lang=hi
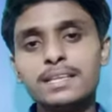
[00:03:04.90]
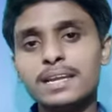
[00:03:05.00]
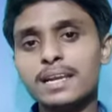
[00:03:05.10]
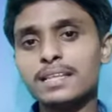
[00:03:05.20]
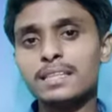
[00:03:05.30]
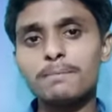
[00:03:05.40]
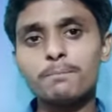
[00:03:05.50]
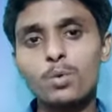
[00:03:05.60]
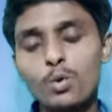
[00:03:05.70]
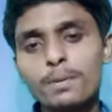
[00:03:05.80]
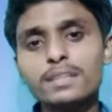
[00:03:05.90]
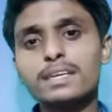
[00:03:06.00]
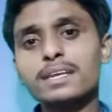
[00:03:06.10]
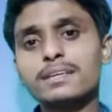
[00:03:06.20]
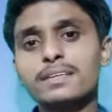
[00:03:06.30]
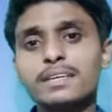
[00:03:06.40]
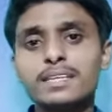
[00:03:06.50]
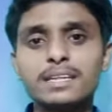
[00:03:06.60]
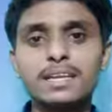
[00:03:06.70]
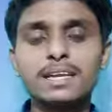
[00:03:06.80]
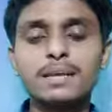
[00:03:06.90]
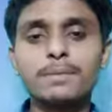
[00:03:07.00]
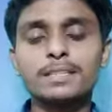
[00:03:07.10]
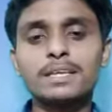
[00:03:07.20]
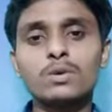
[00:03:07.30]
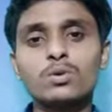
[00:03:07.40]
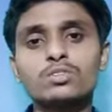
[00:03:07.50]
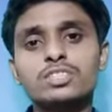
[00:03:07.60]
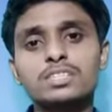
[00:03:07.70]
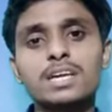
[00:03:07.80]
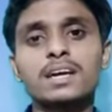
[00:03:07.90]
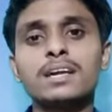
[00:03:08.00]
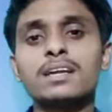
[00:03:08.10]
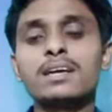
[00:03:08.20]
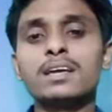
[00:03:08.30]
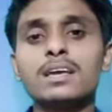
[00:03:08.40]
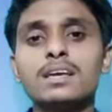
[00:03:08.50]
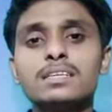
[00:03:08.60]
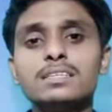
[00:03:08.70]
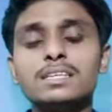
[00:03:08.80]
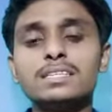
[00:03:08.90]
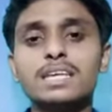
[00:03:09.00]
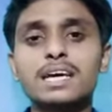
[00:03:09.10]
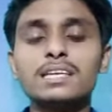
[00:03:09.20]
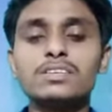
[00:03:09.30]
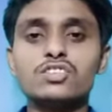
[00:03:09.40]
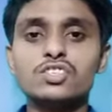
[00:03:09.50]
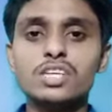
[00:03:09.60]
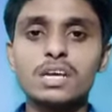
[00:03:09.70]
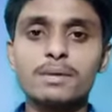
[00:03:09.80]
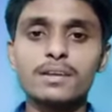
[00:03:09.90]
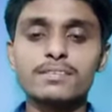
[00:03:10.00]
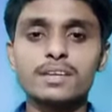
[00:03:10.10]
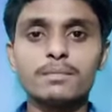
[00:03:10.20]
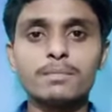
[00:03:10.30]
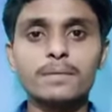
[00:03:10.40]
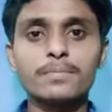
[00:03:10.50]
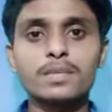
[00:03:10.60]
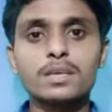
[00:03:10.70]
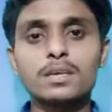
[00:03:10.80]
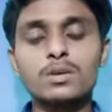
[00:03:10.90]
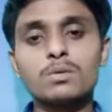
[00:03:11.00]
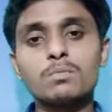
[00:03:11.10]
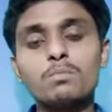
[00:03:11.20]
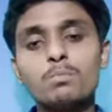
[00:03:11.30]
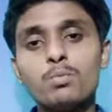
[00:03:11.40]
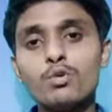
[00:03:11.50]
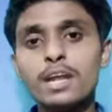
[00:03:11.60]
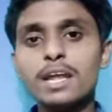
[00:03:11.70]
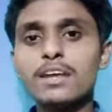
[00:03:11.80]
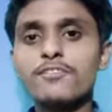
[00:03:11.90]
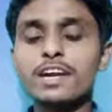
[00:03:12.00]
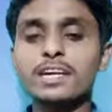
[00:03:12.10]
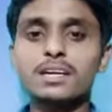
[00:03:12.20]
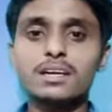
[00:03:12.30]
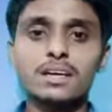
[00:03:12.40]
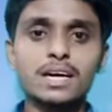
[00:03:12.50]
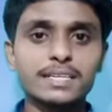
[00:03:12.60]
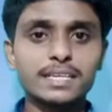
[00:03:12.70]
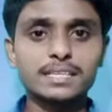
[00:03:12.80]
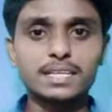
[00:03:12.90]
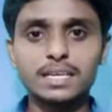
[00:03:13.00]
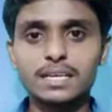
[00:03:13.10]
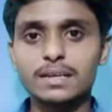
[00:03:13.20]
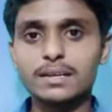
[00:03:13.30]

नहीं लेते प्रॉपर तरीके से नींद नहीं ले पाते और जिसके कारण ये सारी चीज़ें हमारे शरीर में बुरे इफ़ेक्ट आ जाते हैं